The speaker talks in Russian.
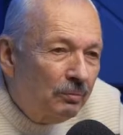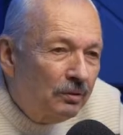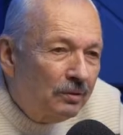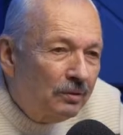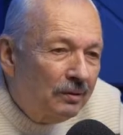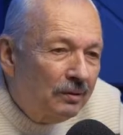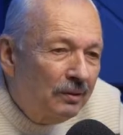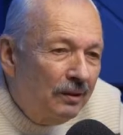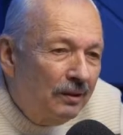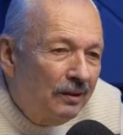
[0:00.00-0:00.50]

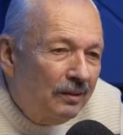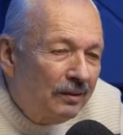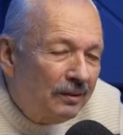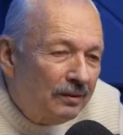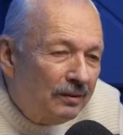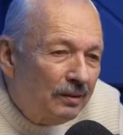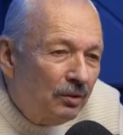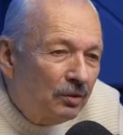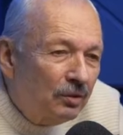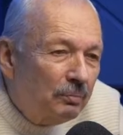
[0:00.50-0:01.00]
вот,
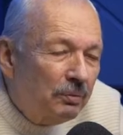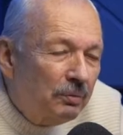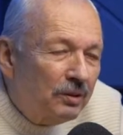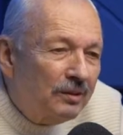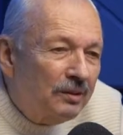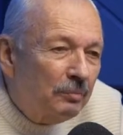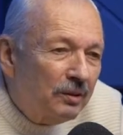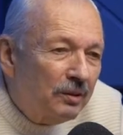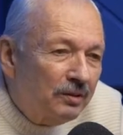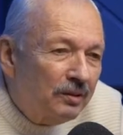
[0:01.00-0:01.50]
когда уже
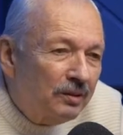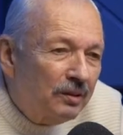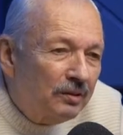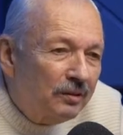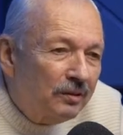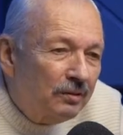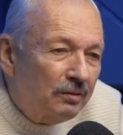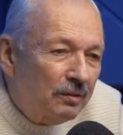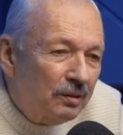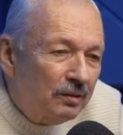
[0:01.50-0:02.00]
пошли процессы,
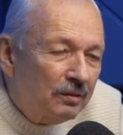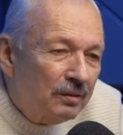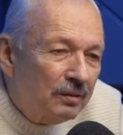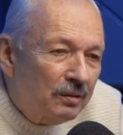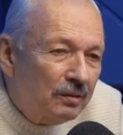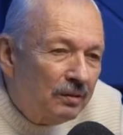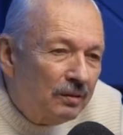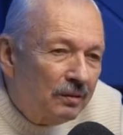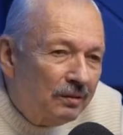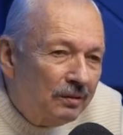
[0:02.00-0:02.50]

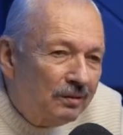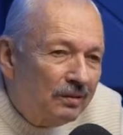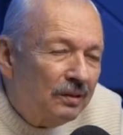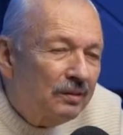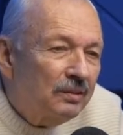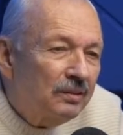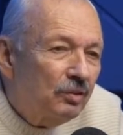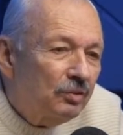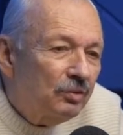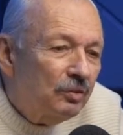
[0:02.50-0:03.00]
связанные с
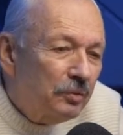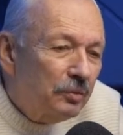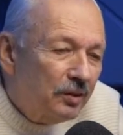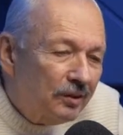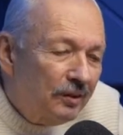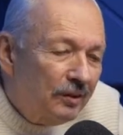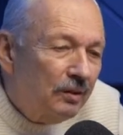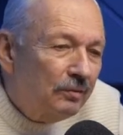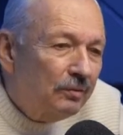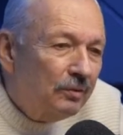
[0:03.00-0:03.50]
активным
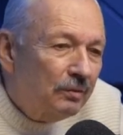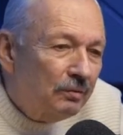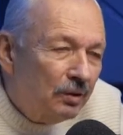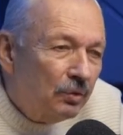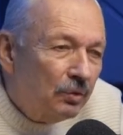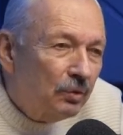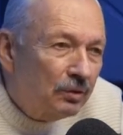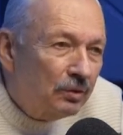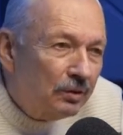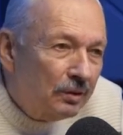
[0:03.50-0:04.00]
вмешательством в
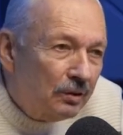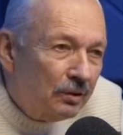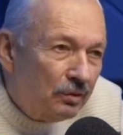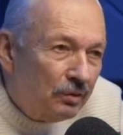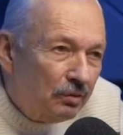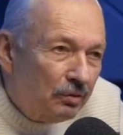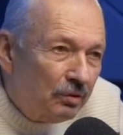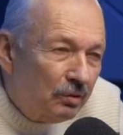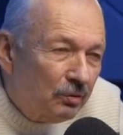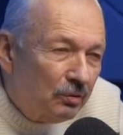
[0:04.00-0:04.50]

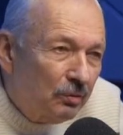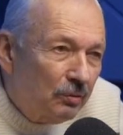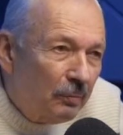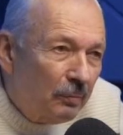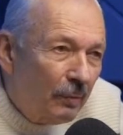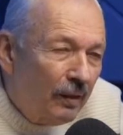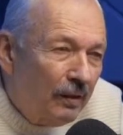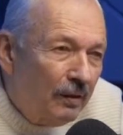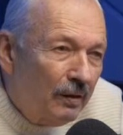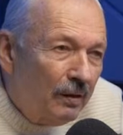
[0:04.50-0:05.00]
окружающую среду,
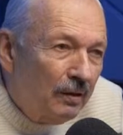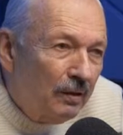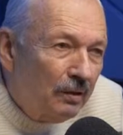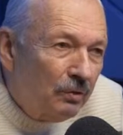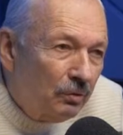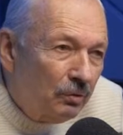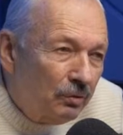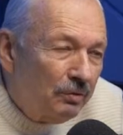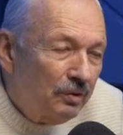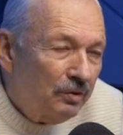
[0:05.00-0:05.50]

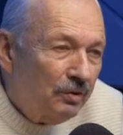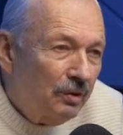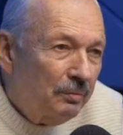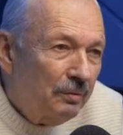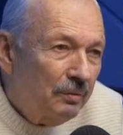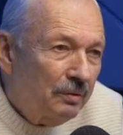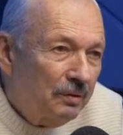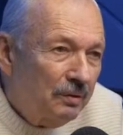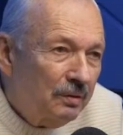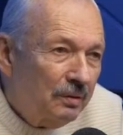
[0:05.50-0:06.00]
вот
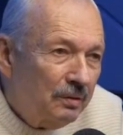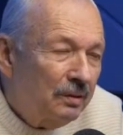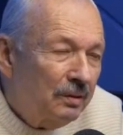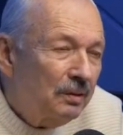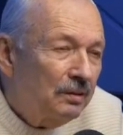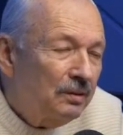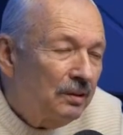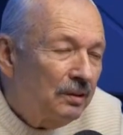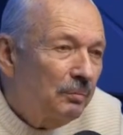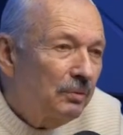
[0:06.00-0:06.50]
внезапно
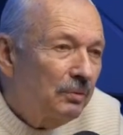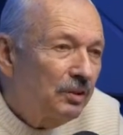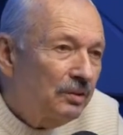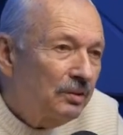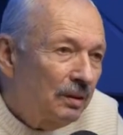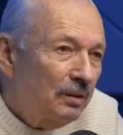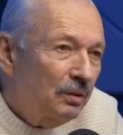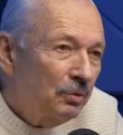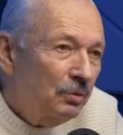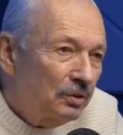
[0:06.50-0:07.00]
эта тема
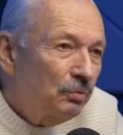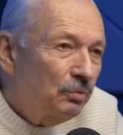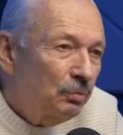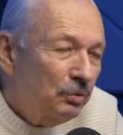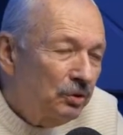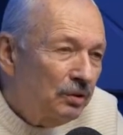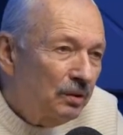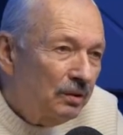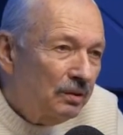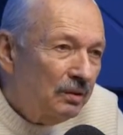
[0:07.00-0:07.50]
стала уже
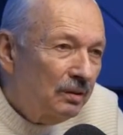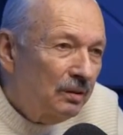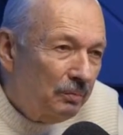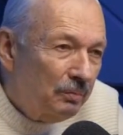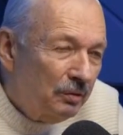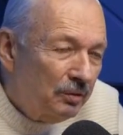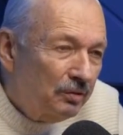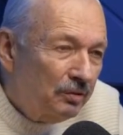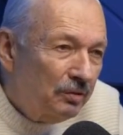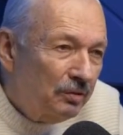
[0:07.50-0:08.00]
звучать
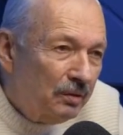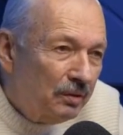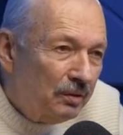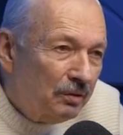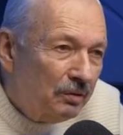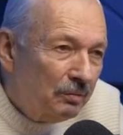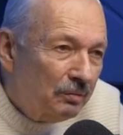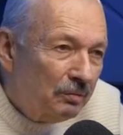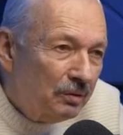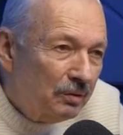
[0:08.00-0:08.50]

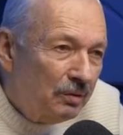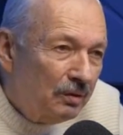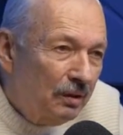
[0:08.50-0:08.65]
по-настоящему.